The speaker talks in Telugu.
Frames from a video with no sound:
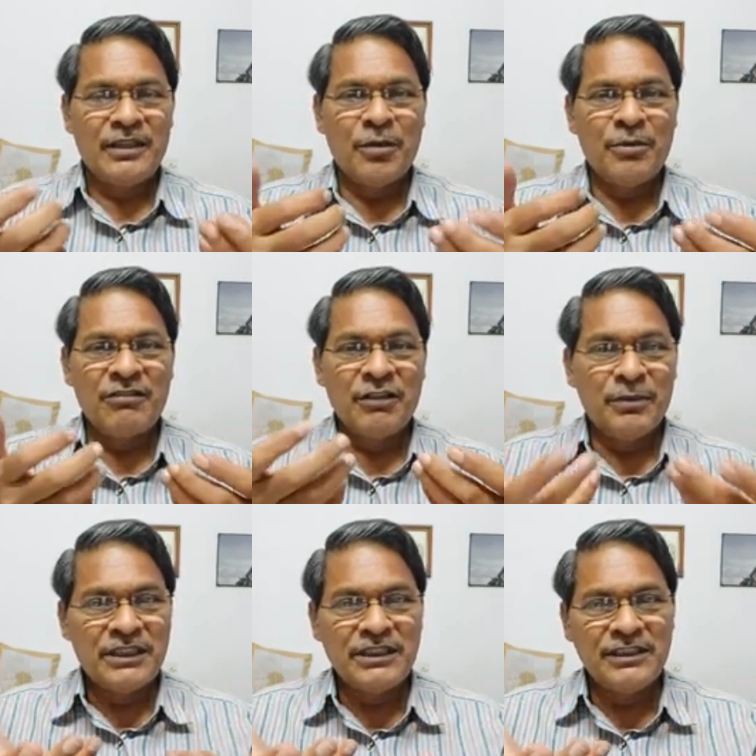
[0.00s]
తమను
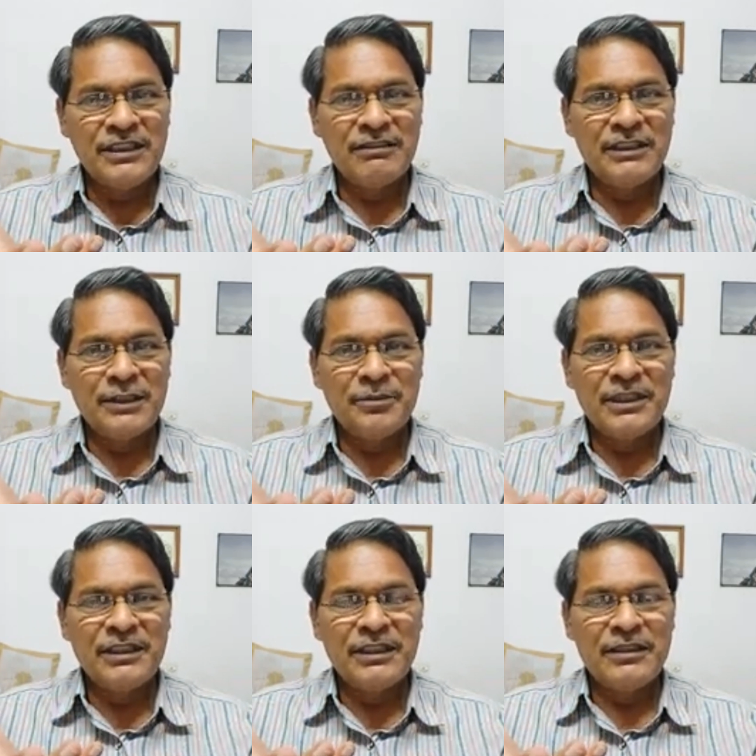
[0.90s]
విమర్శించే వారి
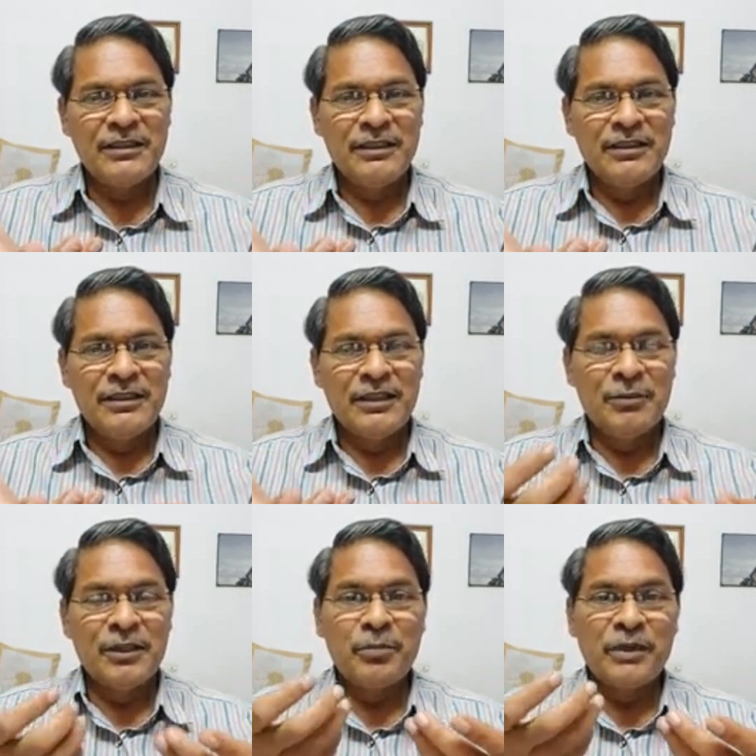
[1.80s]
మీద
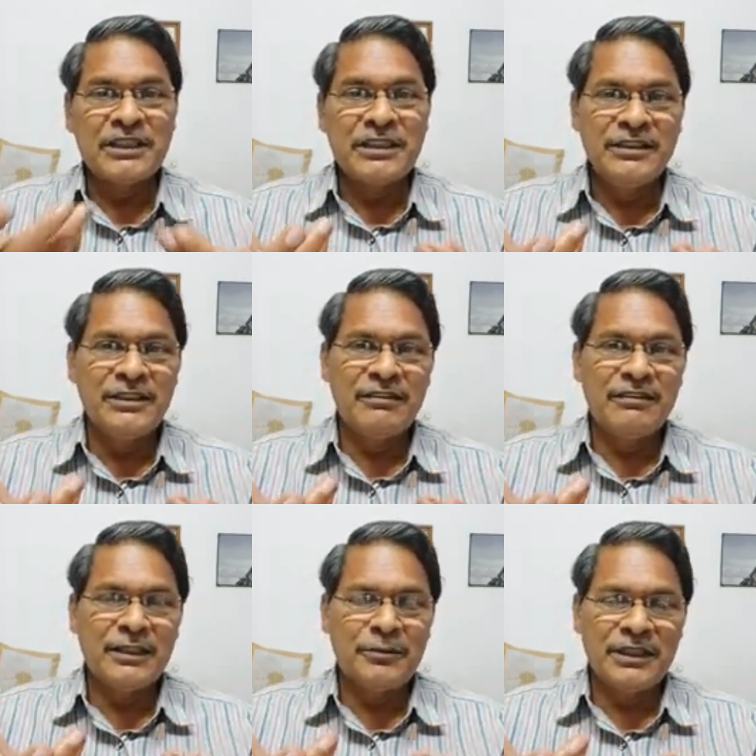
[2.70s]
తమను ప్రశ్నించే
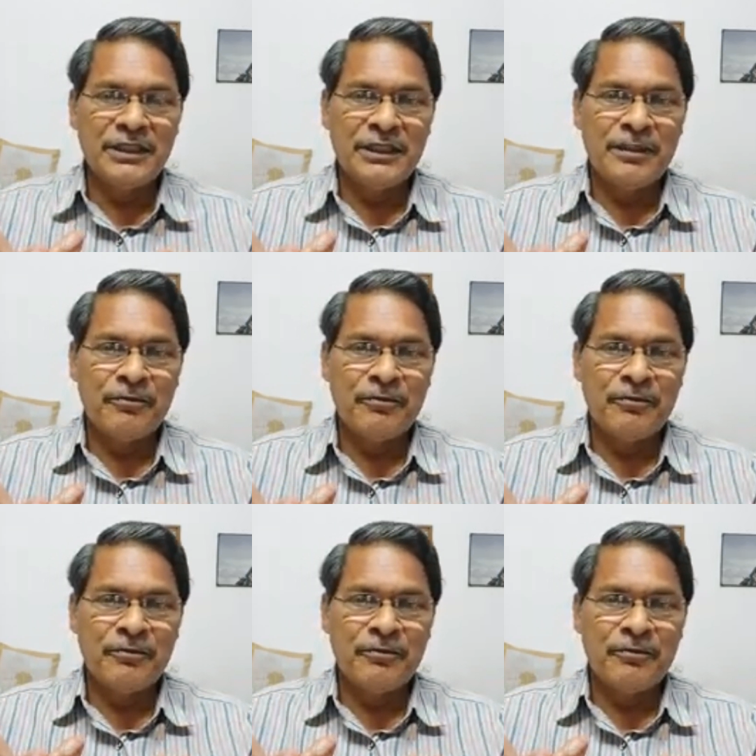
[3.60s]
వారి మీద